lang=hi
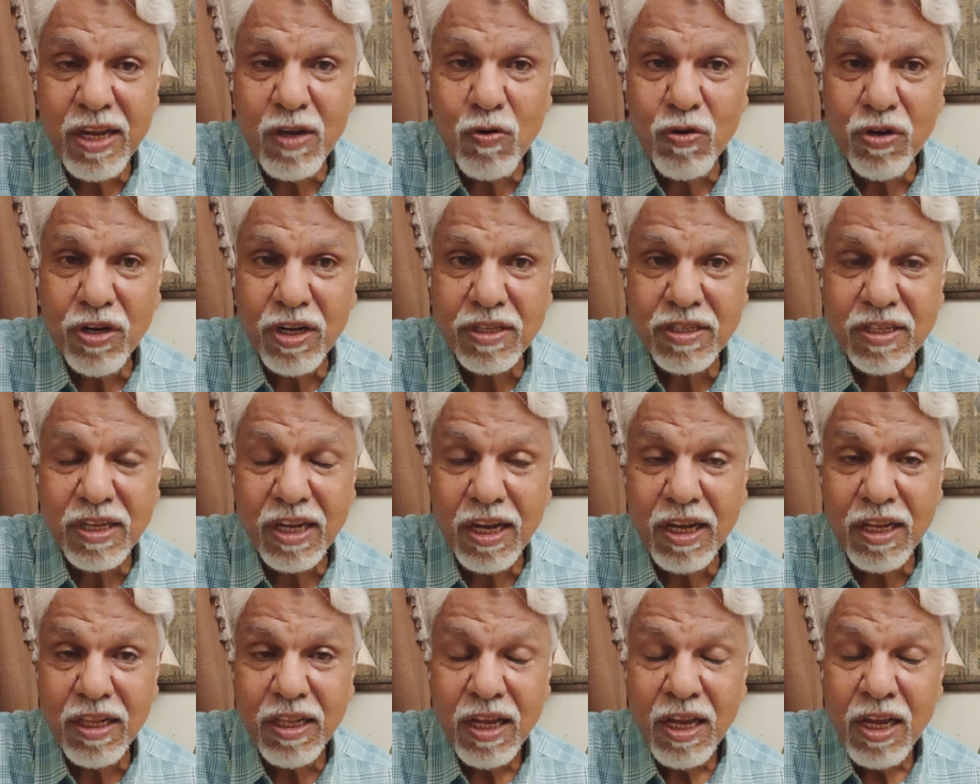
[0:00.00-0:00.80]
हैं उनके
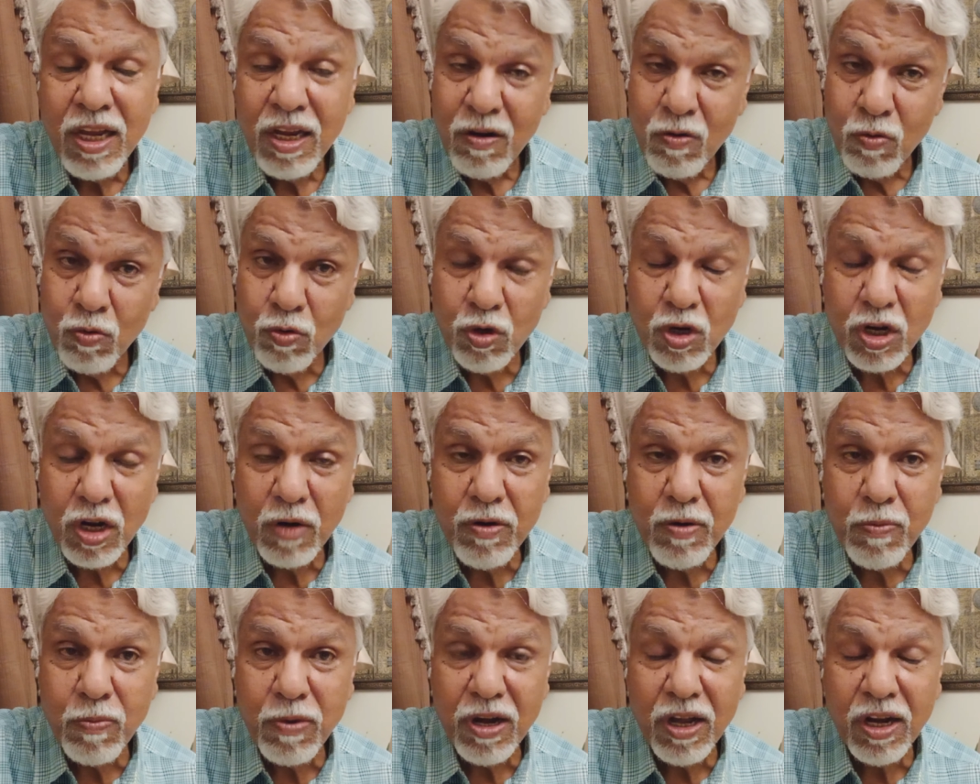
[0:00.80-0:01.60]
साथ उनका
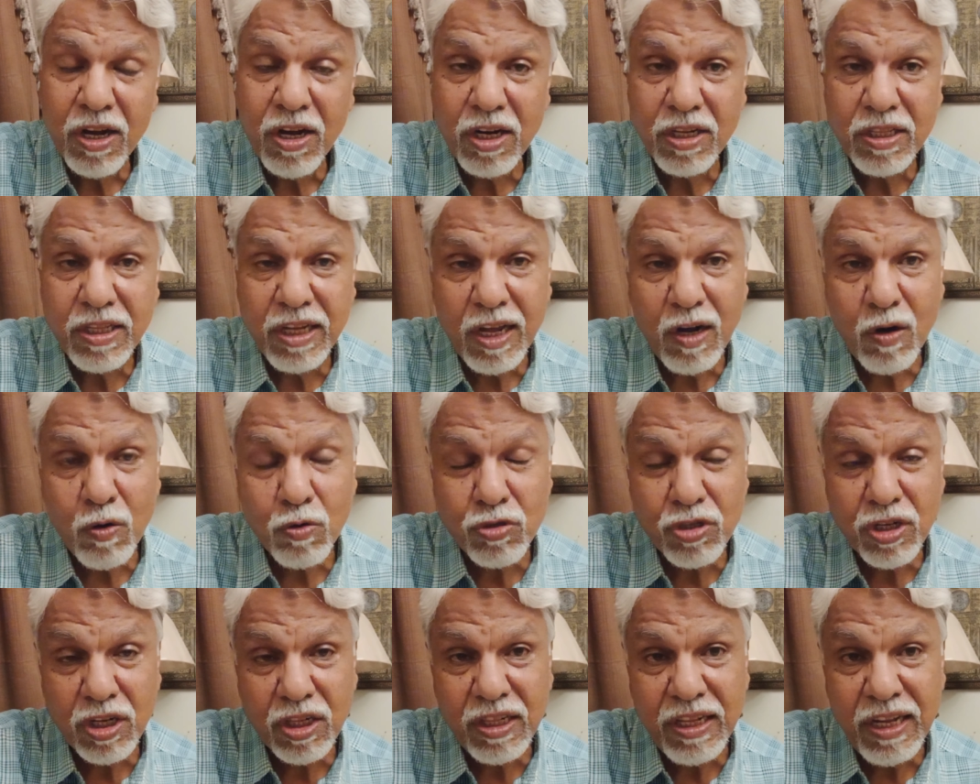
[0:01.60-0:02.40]
भी बड़ा किरदार
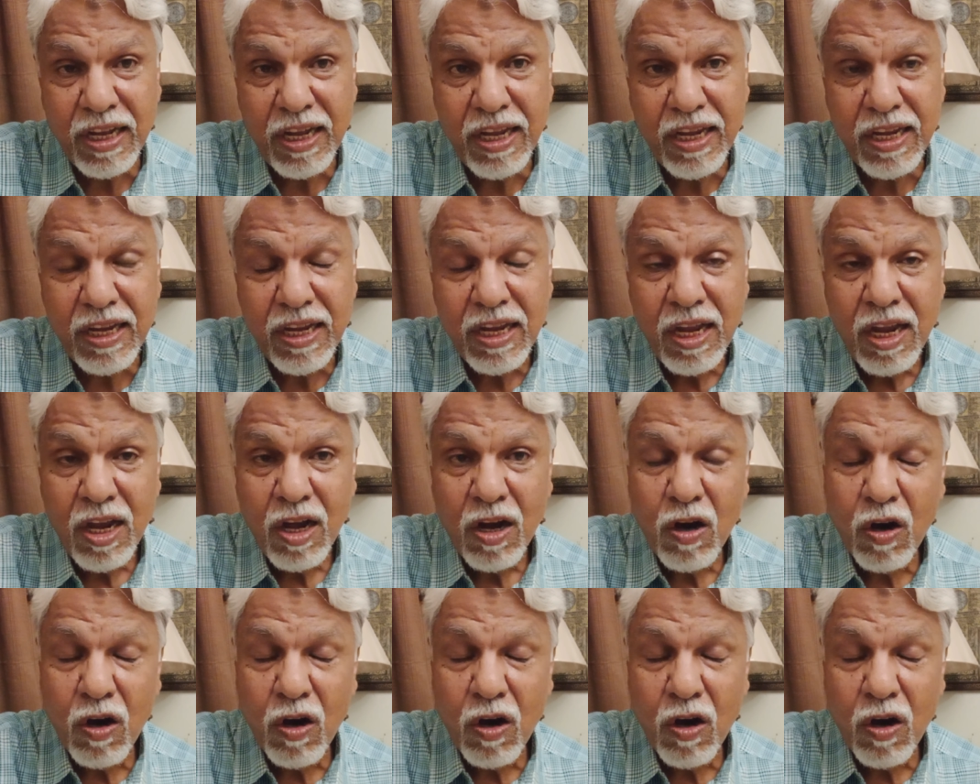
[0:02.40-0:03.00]
हो सकता है